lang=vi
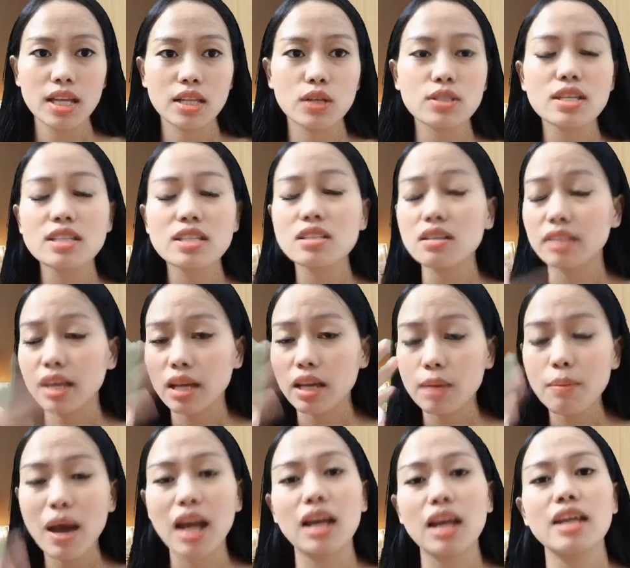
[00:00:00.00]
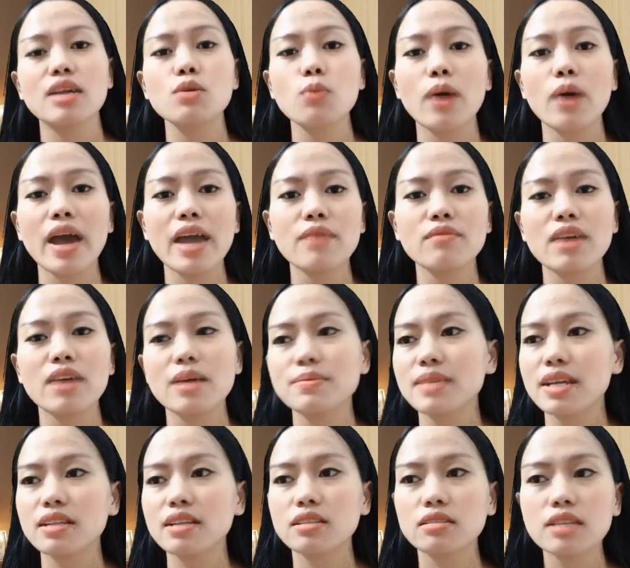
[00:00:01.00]
nó sẽ trở thành cái bản lĩnh của em và em
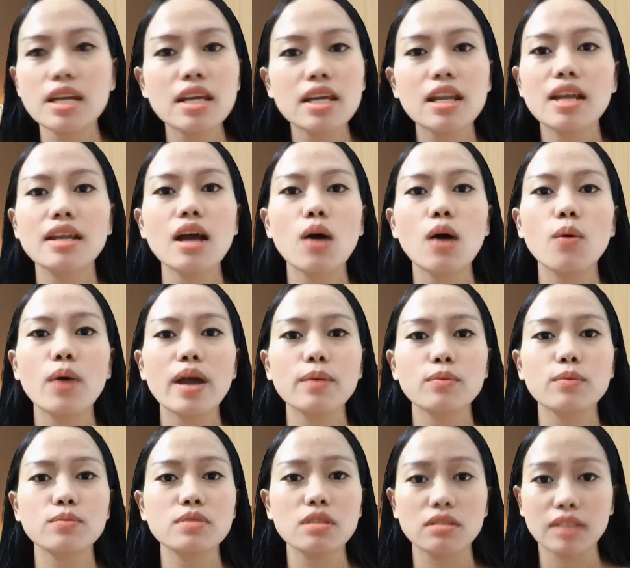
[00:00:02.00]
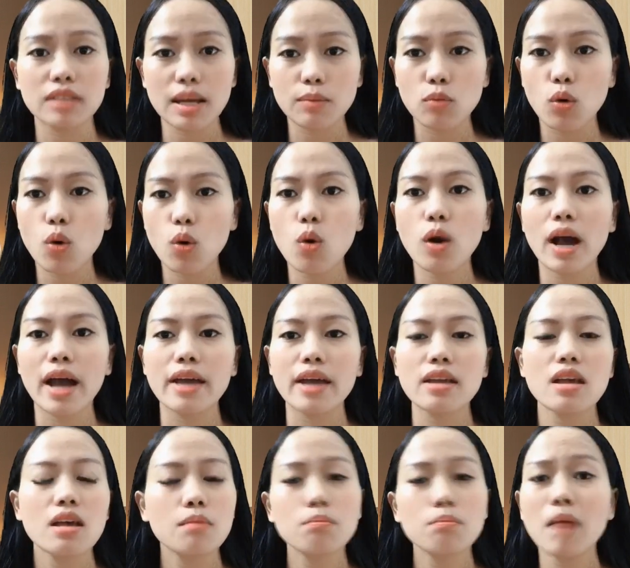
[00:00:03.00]
sẽ đi đến đâu em cũng trở thành một cô gái
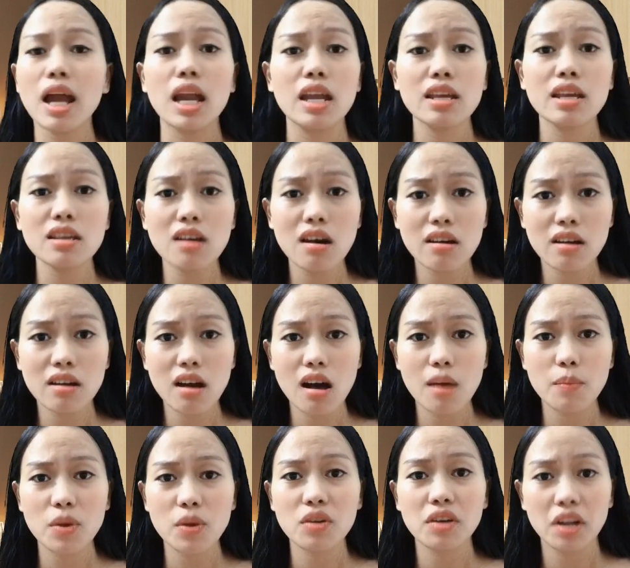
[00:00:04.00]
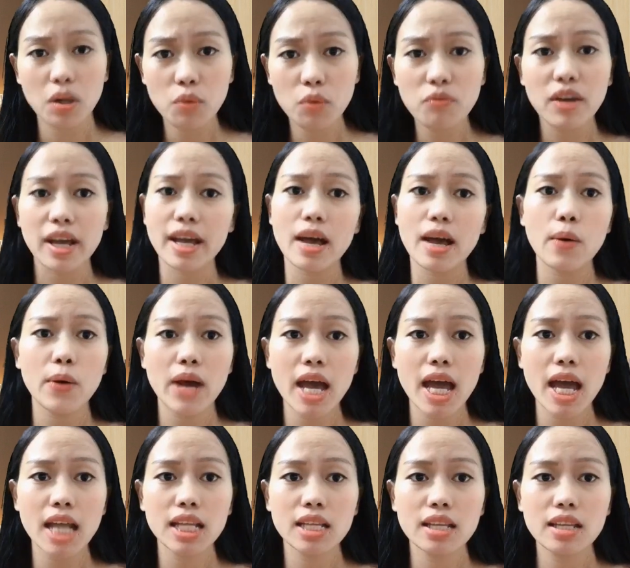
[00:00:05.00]
bản lĩnh người người mà người đàn ông phải khao
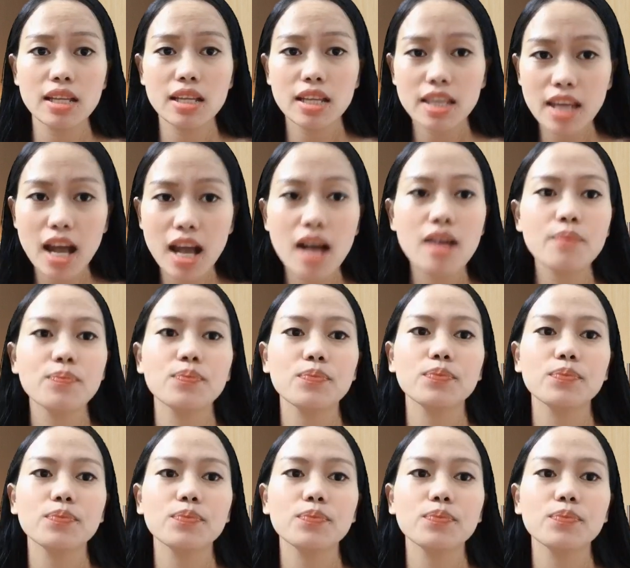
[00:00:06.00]
khát nhá